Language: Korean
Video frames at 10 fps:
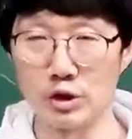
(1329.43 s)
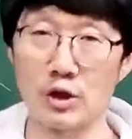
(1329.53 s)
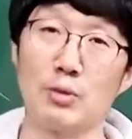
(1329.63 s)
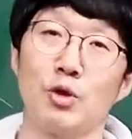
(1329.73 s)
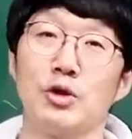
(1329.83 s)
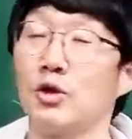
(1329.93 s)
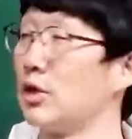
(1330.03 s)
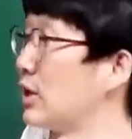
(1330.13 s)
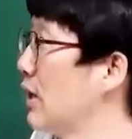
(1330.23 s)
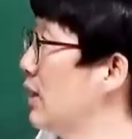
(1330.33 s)
들여다보고 있는
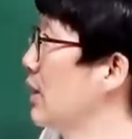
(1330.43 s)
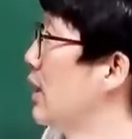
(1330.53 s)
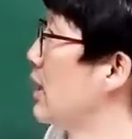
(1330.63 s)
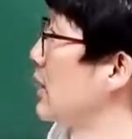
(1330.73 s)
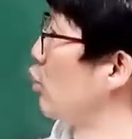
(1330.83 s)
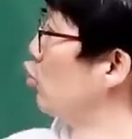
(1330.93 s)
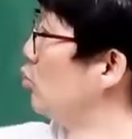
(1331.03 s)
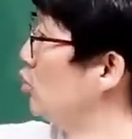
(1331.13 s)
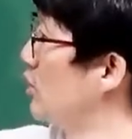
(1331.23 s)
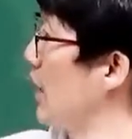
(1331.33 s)
거니까 자,
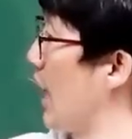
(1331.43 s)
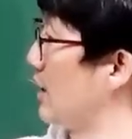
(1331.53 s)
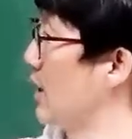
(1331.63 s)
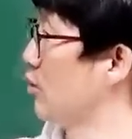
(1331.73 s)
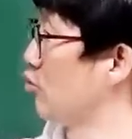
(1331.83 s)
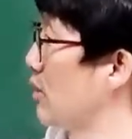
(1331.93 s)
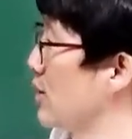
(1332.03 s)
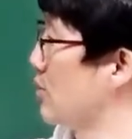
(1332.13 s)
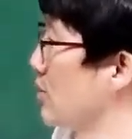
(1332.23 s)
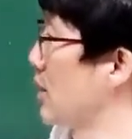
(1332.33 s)
우물 안에 누가
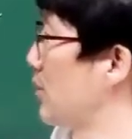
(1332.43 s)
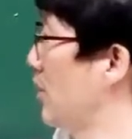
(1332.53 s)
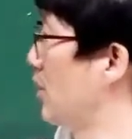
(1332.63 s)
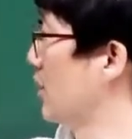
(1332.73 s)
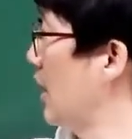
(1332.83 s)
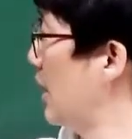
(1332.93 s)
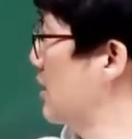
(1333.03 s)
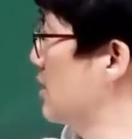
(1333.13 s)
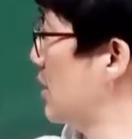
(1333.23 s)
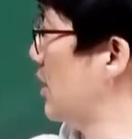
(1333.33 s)
있었냐면
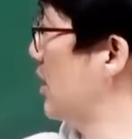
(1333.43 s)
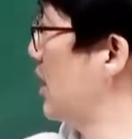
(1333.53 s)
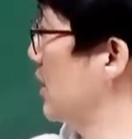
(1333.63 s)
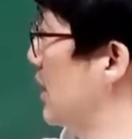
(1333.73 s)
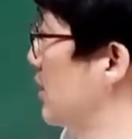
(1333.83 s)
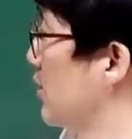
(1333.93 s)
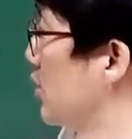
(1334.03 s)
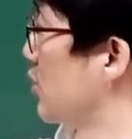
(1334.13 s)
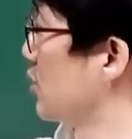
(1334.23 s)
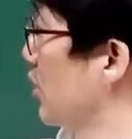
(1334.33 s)
한 사나이가 있는
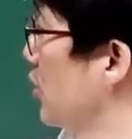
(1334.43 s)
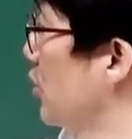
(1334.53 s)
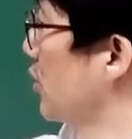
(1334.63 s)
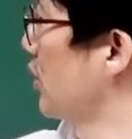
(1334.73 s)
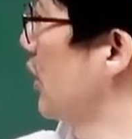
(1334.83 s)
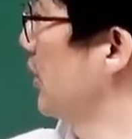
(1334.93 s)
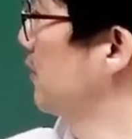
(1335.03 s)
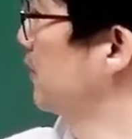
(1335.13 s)
거죠. 이렇게.